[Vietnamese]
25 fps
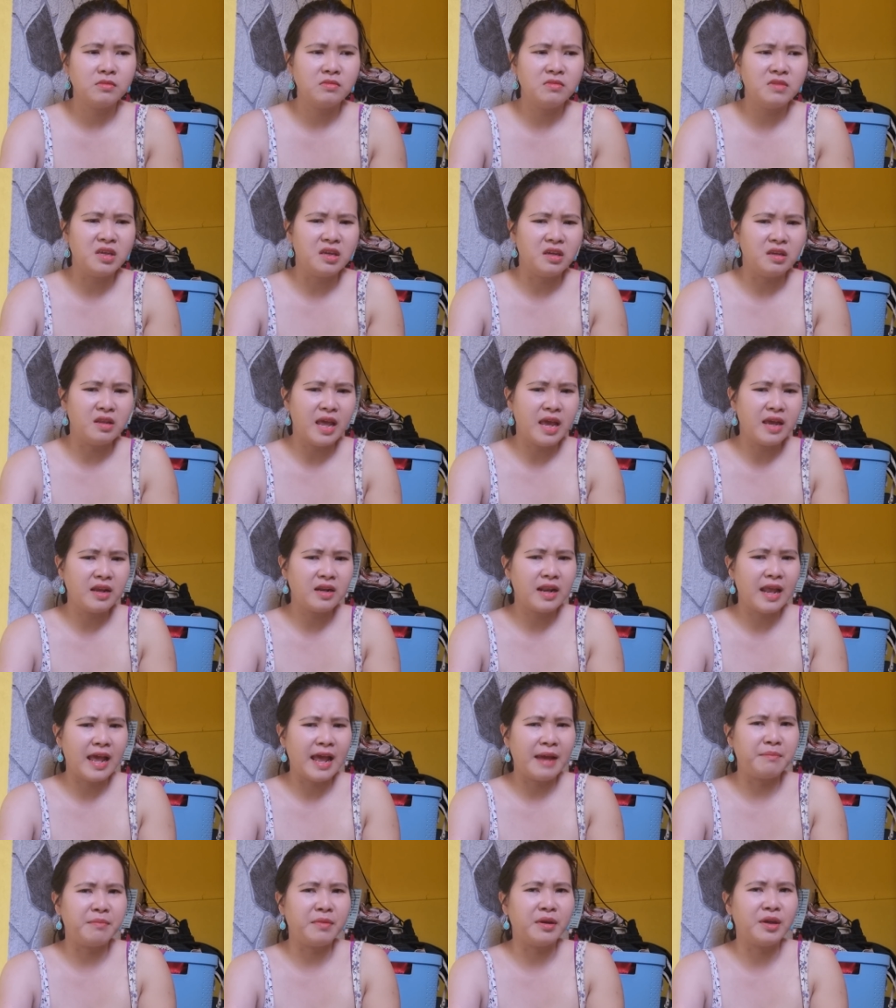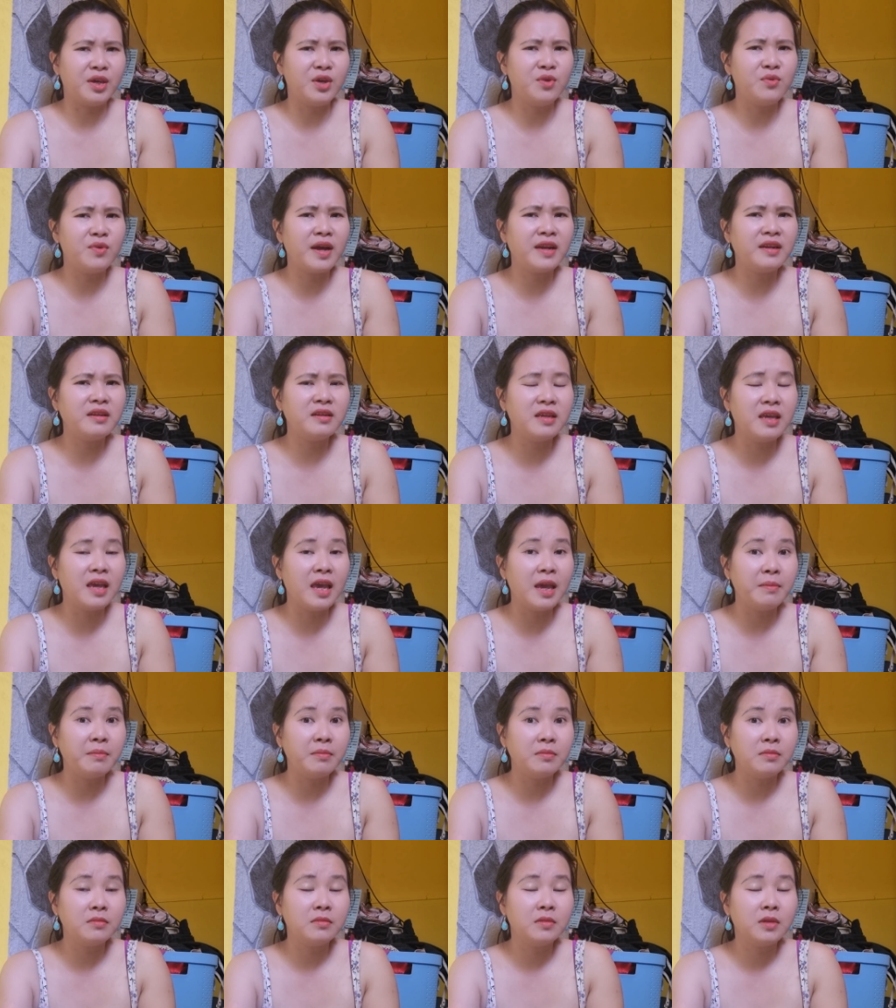gì đang làm mà kêu anh với
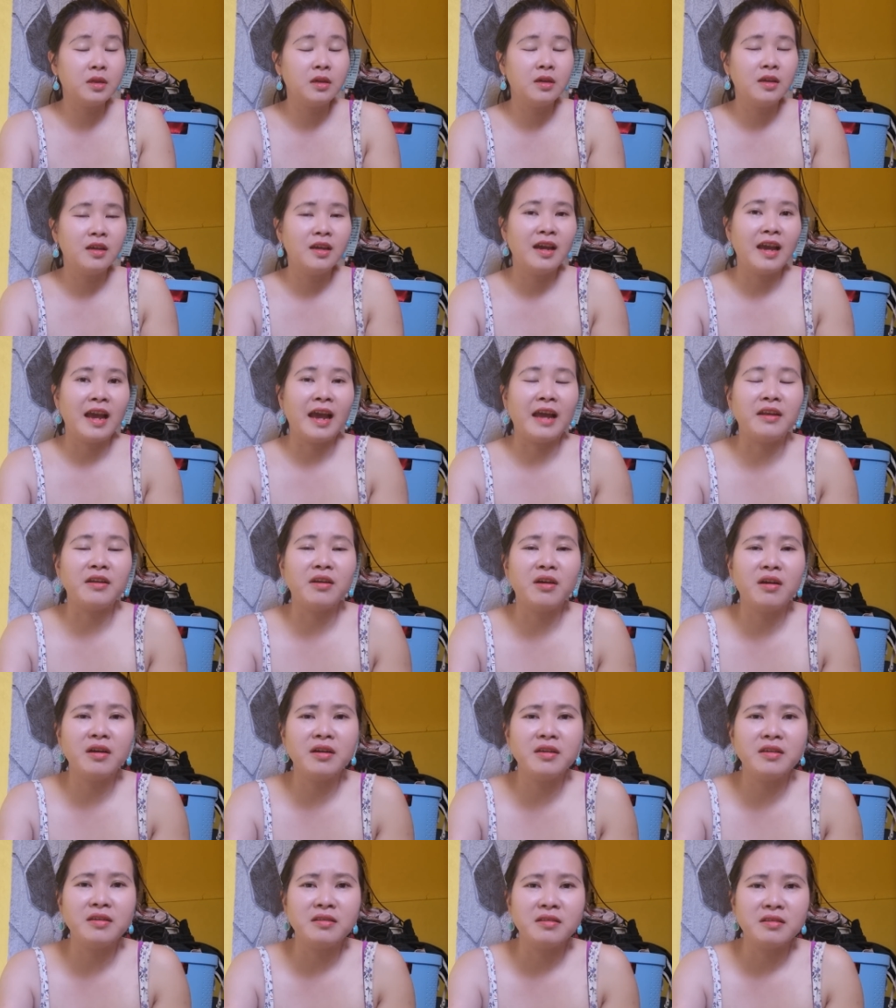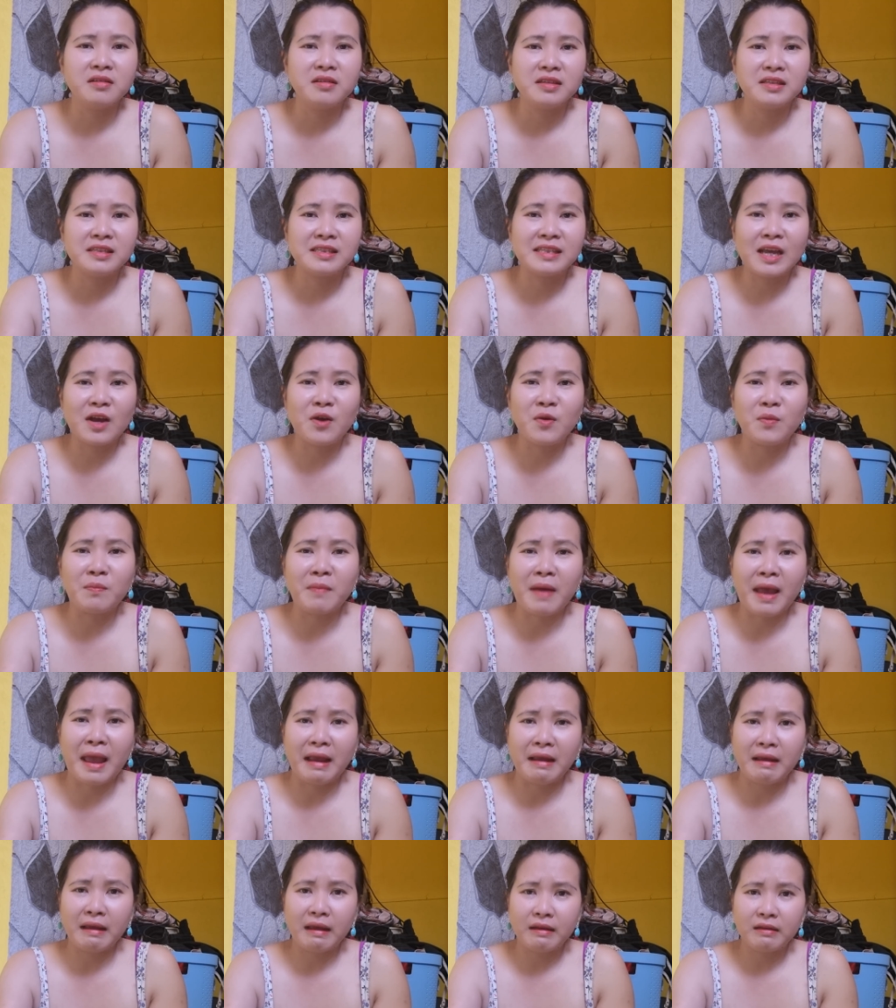em anh ơi sao
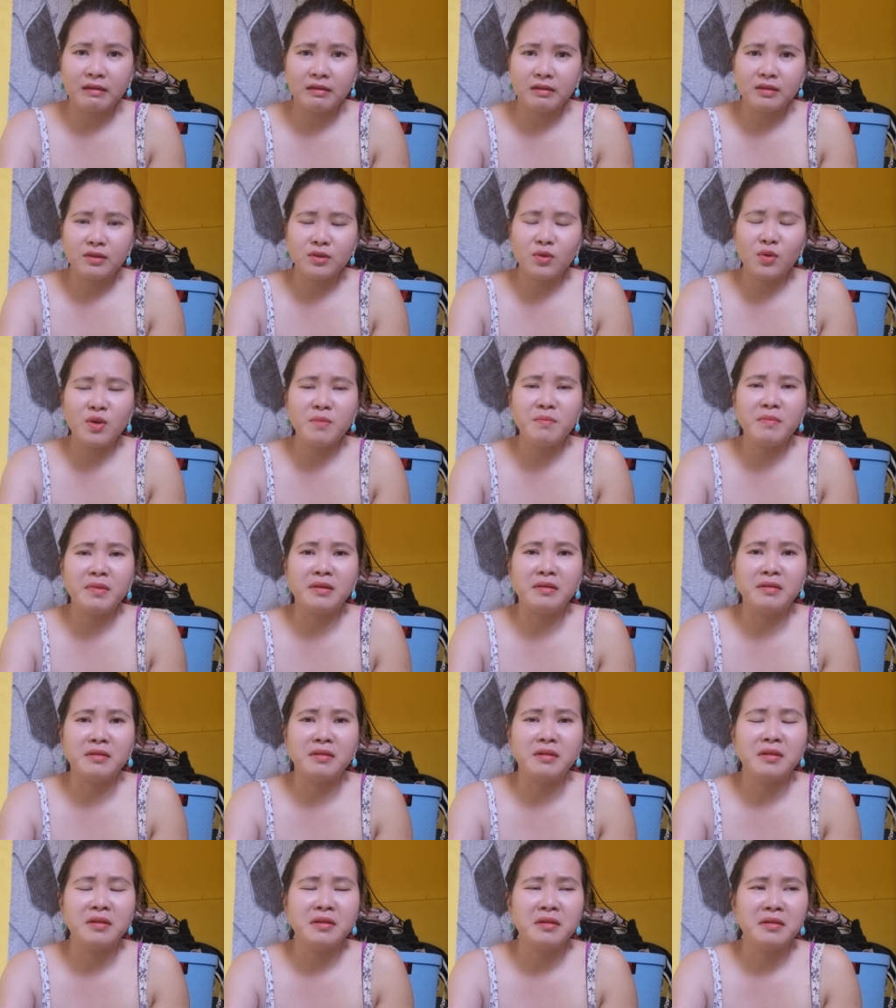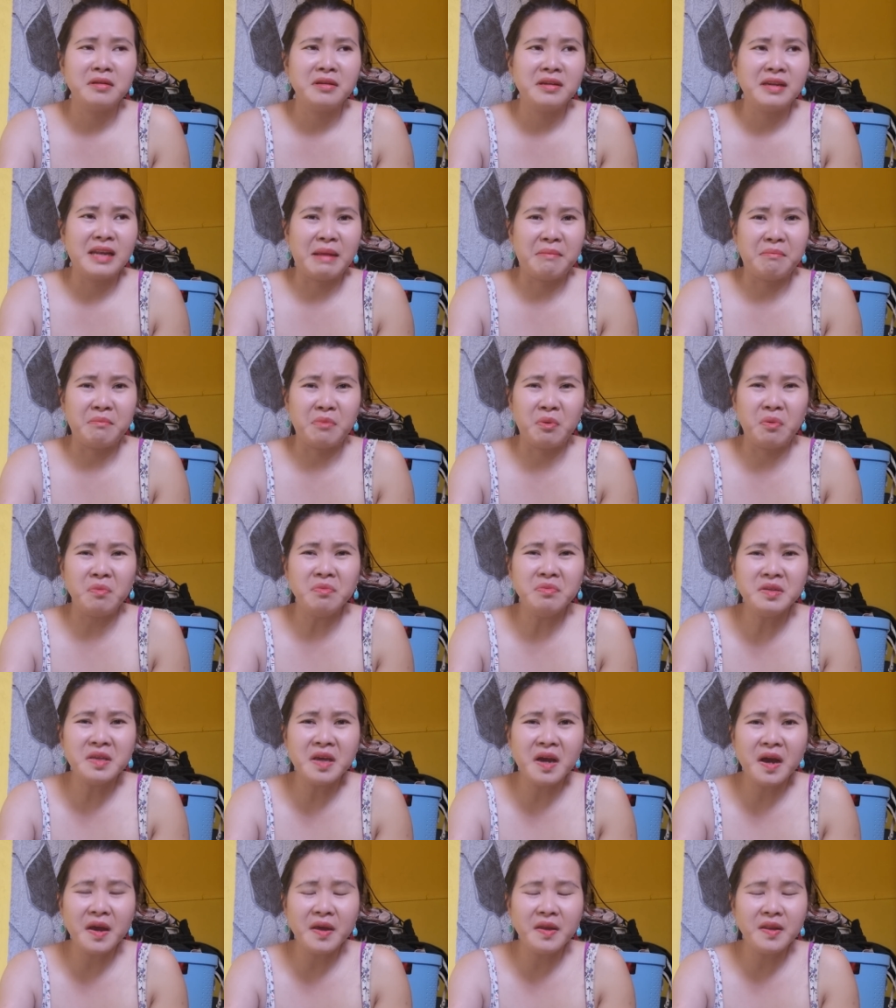bạn anh nó nói mình nằm mà cũng
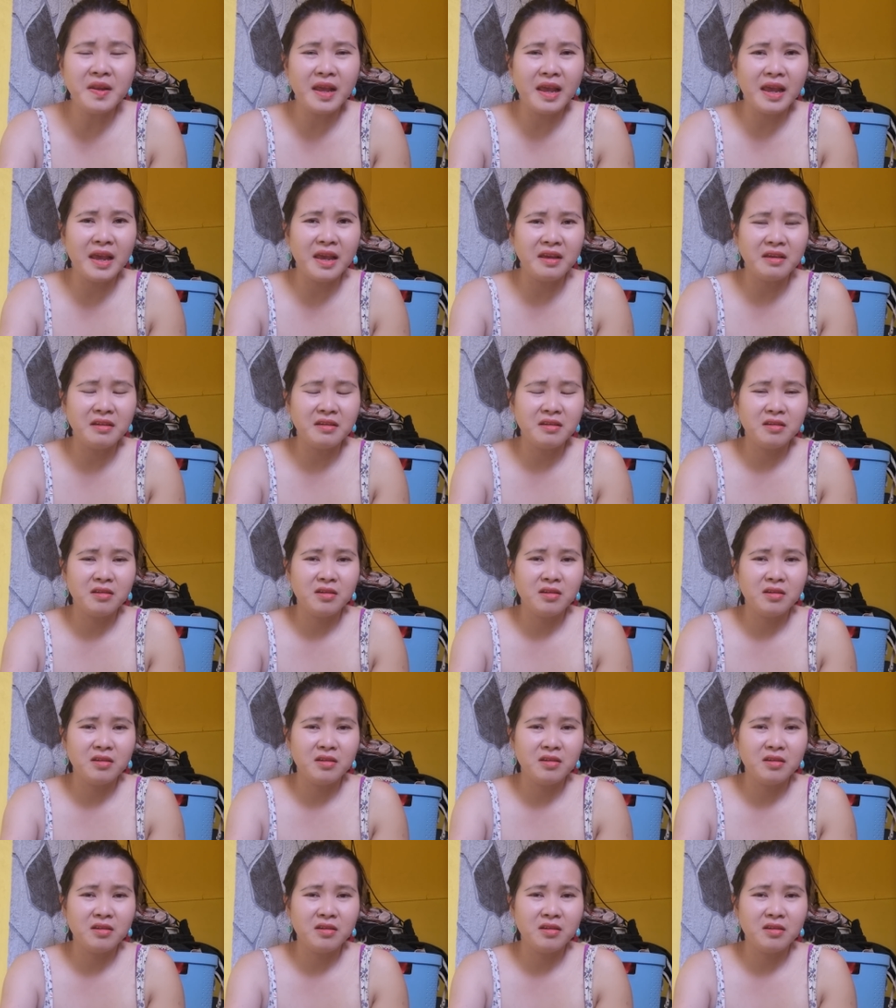chơi nữa hả?